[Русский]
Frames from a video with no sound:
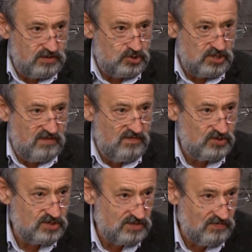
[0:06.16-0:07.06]

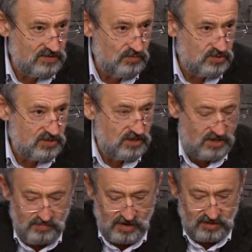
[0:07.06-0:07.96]
человечества, если можно сказать,
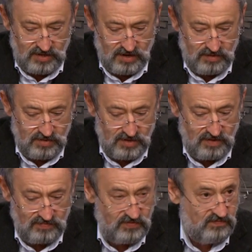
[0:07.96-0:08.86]
кибератака
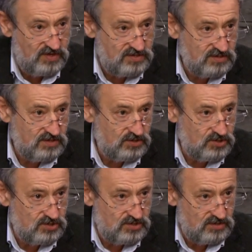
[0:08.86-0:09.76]
была. 200
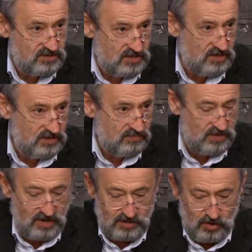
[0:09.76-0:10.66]
тысяч целей
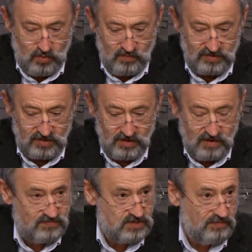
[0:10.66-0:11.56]
были атакованы
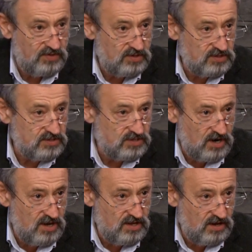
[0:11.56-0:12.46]
в 150
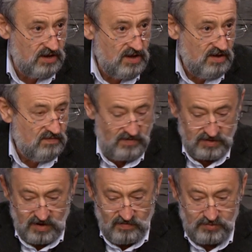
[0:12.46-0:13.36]
странах. В
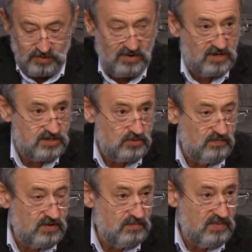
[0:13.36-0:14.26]
Англии вообще были
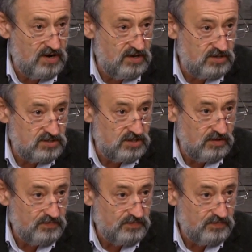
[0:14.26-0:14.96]
остановлены больницы,